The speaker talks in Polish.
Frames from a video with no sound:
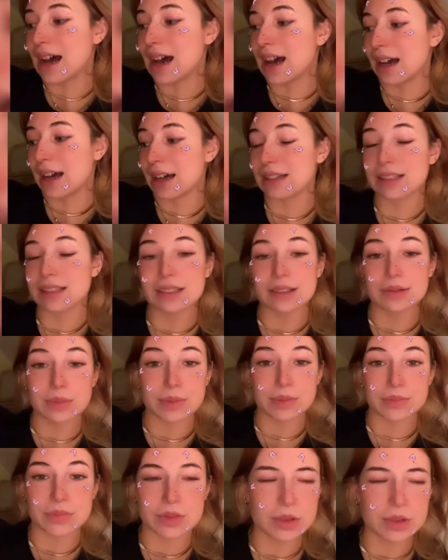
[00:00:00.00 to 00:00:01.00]
e,
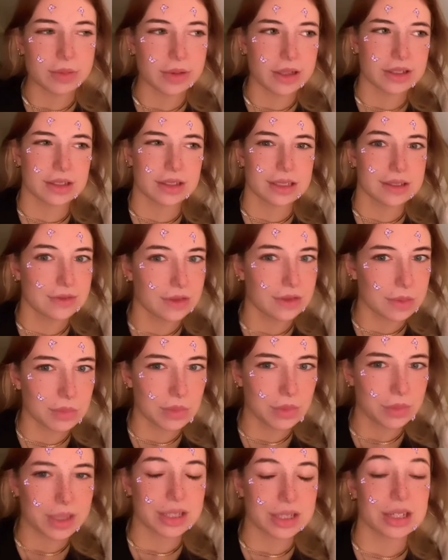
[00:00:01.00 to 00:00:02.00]
a gdybym zrobiła to
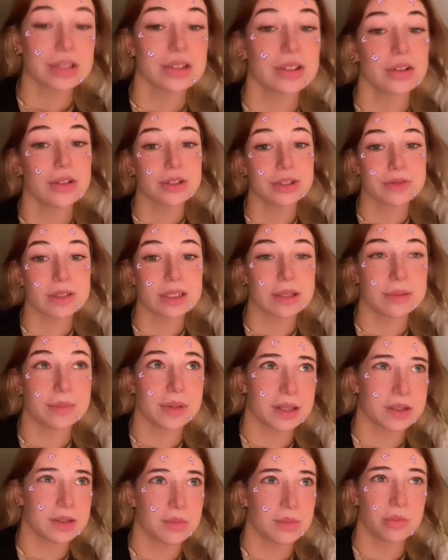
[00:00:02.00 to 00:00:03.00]
na swoim numerze, to
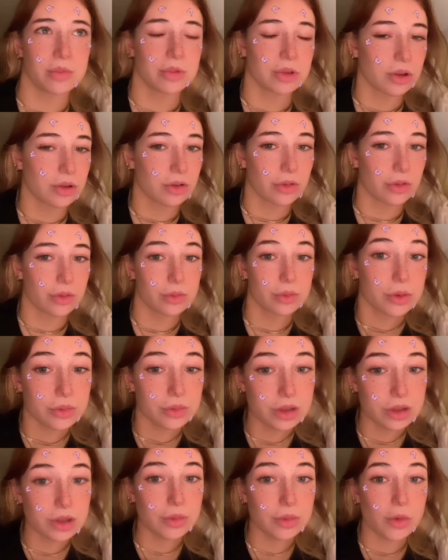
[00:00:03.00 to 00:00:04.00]
oczywiście bardzo by mi
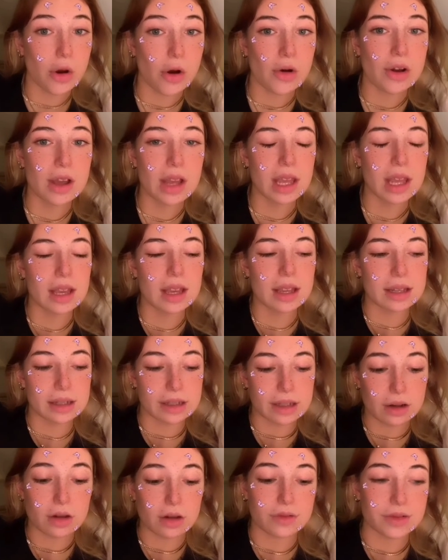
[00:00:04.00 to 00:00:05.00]
to utrudniło
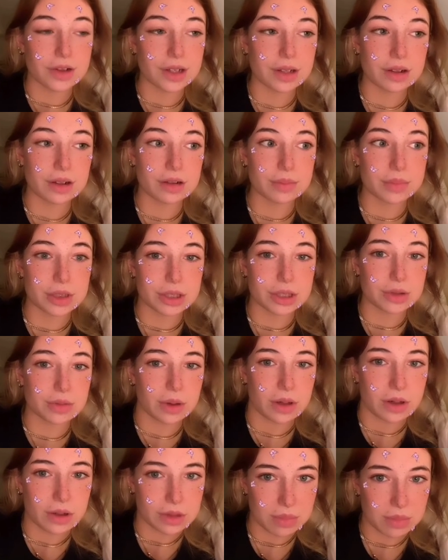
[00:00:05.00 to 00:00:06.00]
jakiekolwiek
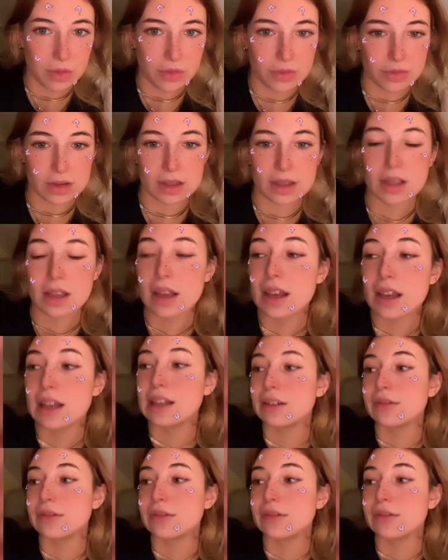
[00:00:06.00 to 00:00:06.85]
przyszłe rozmowy,